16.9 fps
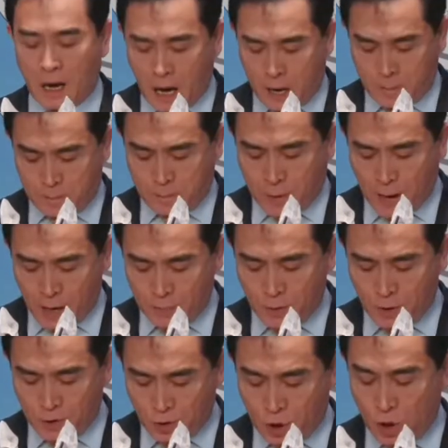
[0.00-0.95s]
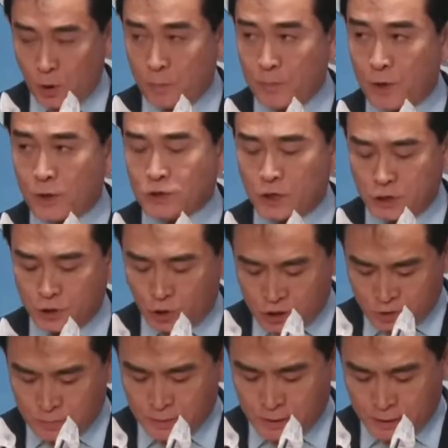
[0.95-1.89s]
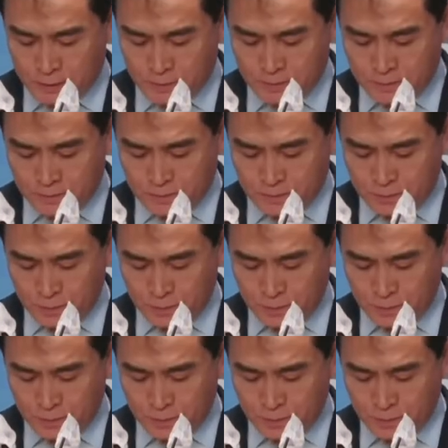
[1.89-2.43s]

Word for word: 각 방면으로 펼쳐지고 있습니다.